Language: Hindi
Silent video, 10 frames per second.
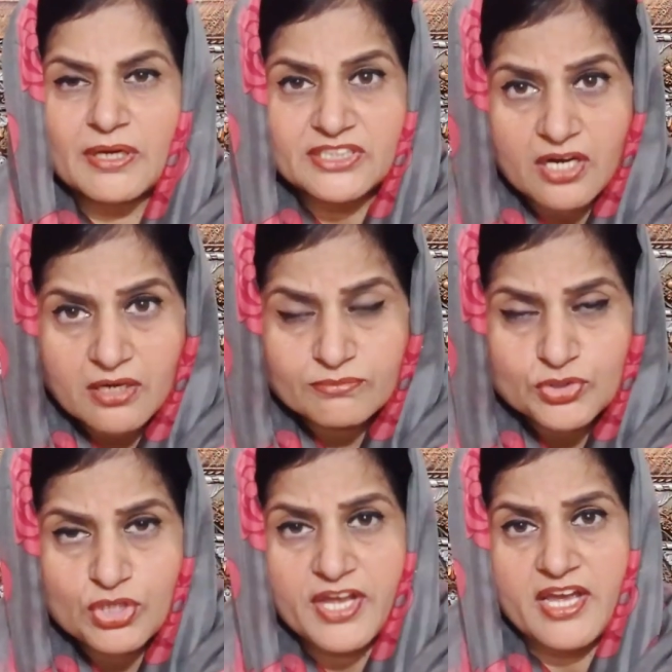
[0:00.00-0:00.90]
बादाम
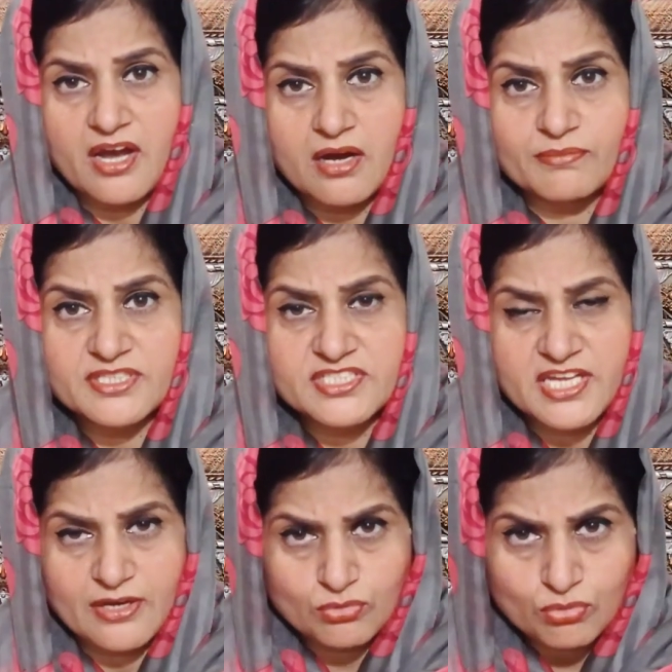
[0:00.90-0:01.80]
जो है आमंड्स
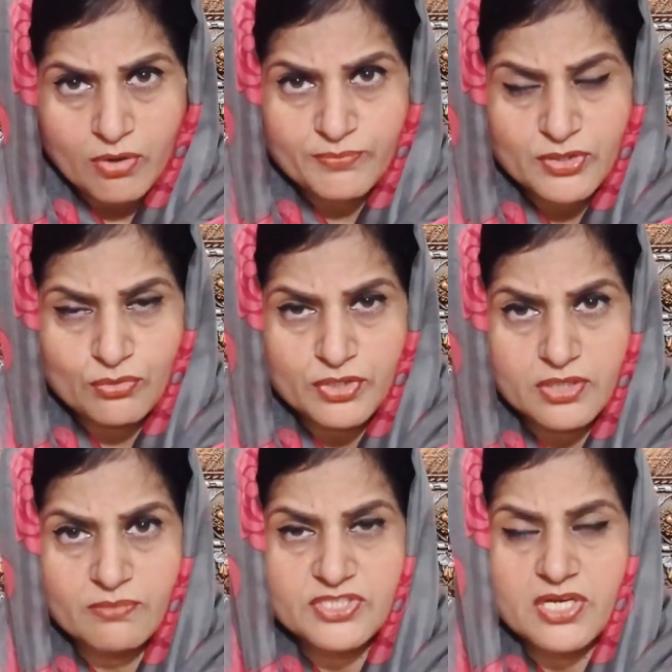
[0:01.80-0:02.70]
हैं उनको अपनी
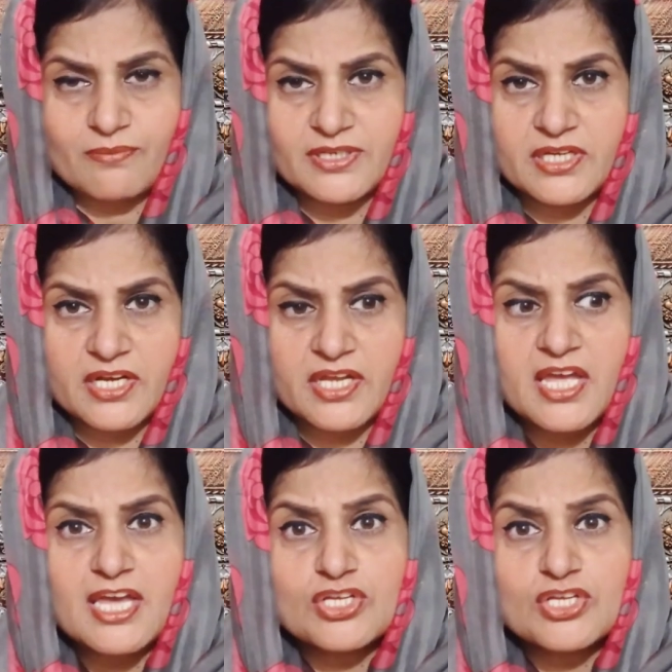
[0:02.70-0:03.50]
रूटीन में शामिल करें